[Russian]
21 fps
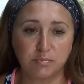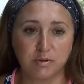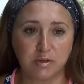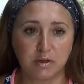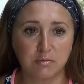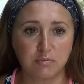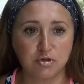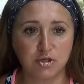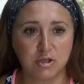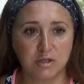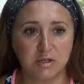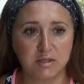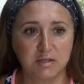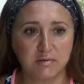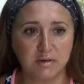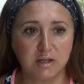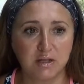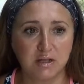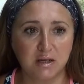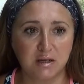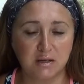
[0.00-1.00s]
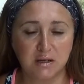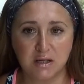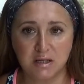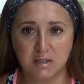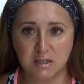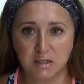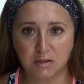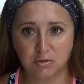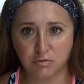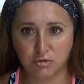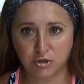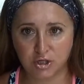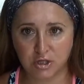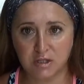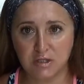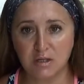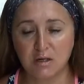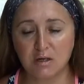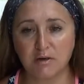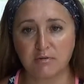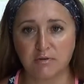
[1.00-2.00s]
потому что Света одна из тех
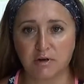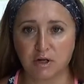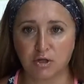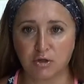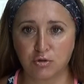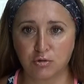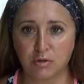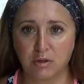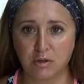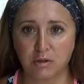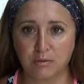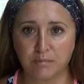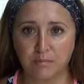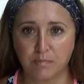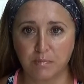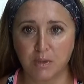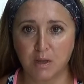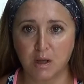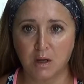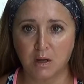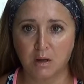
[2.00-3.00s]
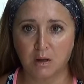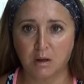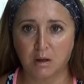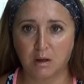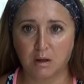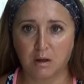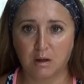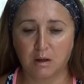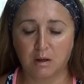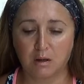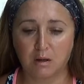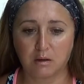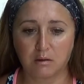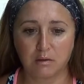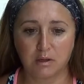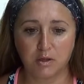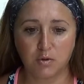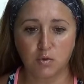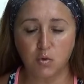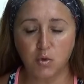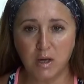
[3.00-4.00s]
участников, которые а,
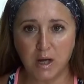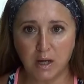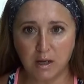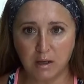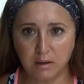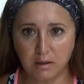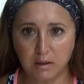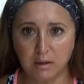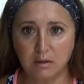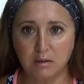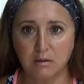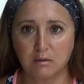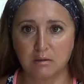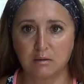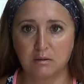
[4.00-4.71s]
регулярно,